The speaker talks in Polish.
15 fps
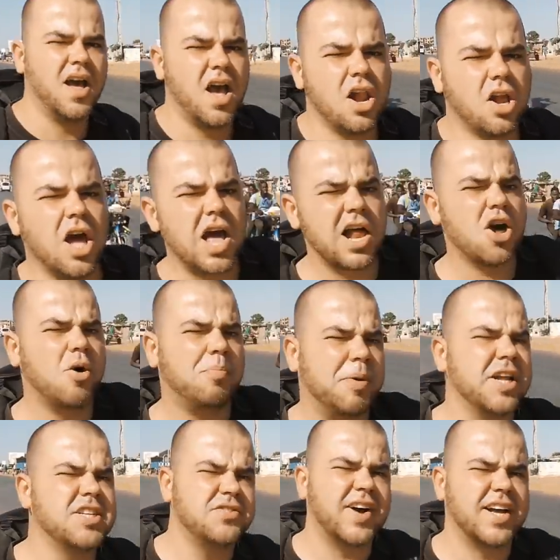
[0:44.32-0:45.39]
Elo Elo
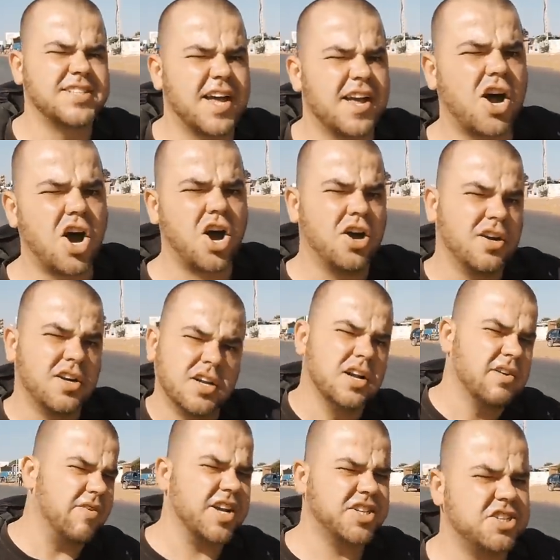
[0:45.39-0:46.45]
520
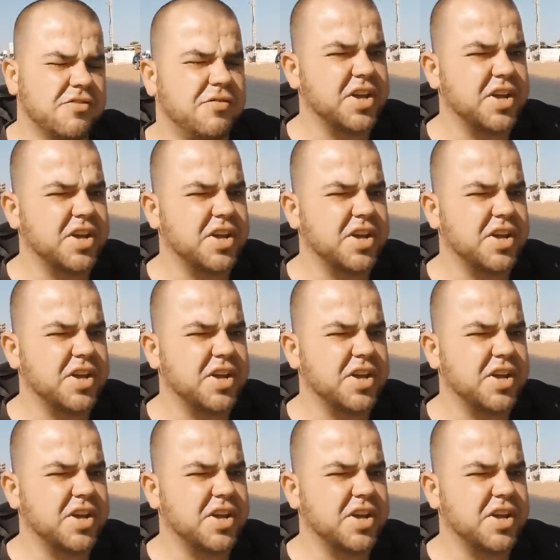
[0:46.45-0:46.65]
Właśnie